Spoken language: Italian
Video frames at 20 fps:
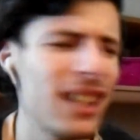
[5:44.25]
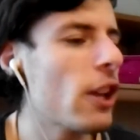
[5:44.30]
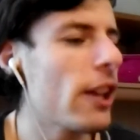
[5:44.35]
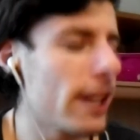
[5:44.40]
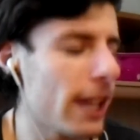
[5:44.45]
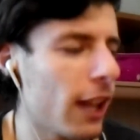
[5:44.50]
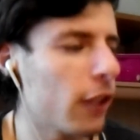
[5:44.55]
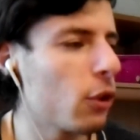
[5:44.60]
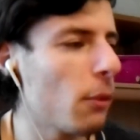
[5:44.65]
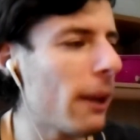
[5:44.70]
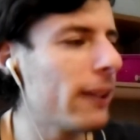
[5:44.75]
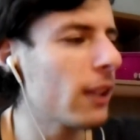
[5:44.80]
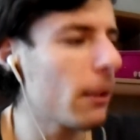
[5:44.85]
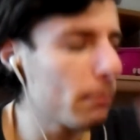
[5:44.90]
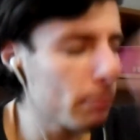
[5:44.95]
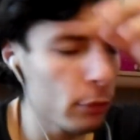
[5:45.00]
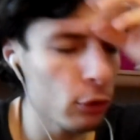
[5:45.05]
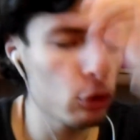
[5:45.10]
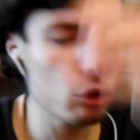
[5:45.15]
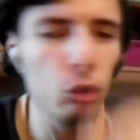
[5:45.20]
Cioè, la domanda
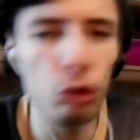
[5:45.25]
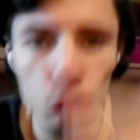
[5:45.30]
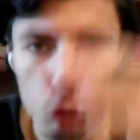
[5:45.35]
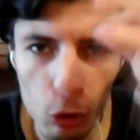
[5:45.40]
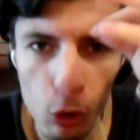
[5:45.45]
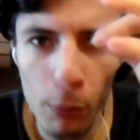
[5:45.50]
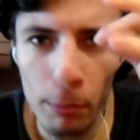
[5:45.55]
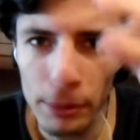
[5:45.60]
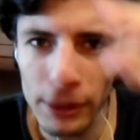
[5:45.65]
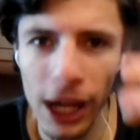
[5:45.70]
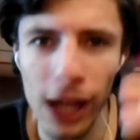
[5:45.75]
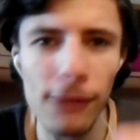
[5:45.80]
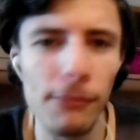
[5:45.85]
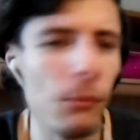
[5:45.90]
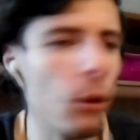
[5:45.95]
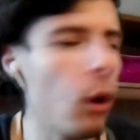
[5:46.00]
più stupida al